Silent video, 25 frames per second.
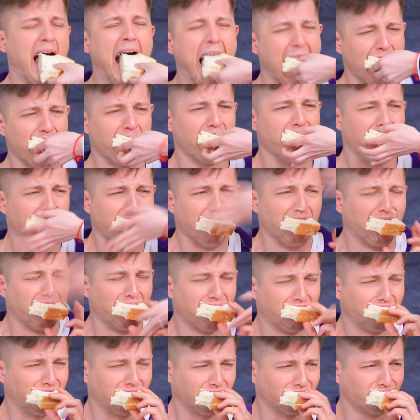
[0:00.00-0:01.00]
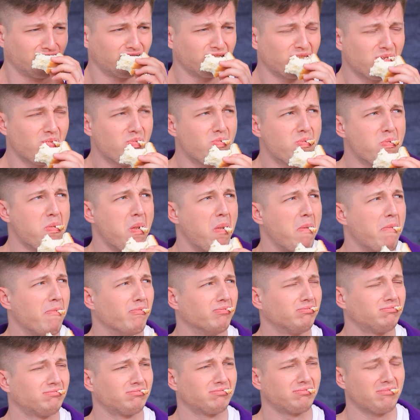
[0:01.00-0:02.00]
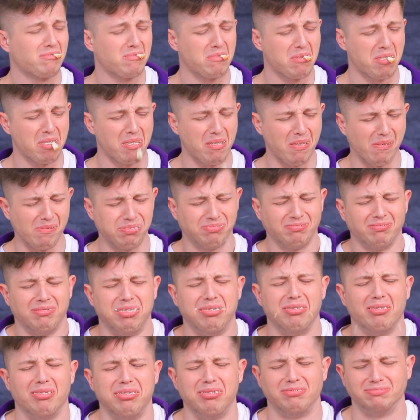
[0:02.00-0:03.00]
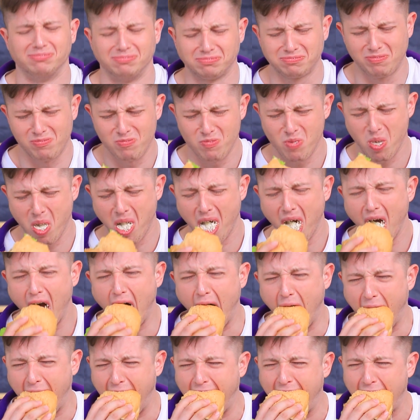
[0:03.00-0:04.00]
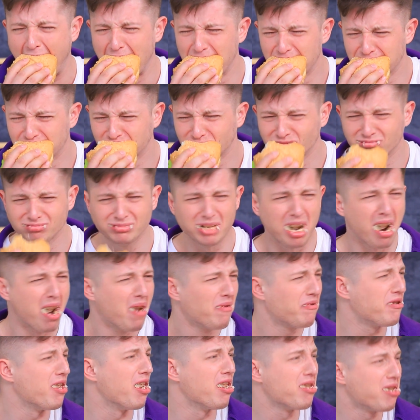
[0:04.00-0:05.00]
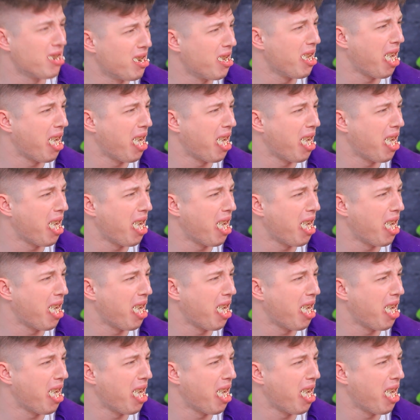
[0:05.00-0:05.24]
T'es au régime, je te rappelle. Pense aux calories. Mange ton pain et suis ton régime.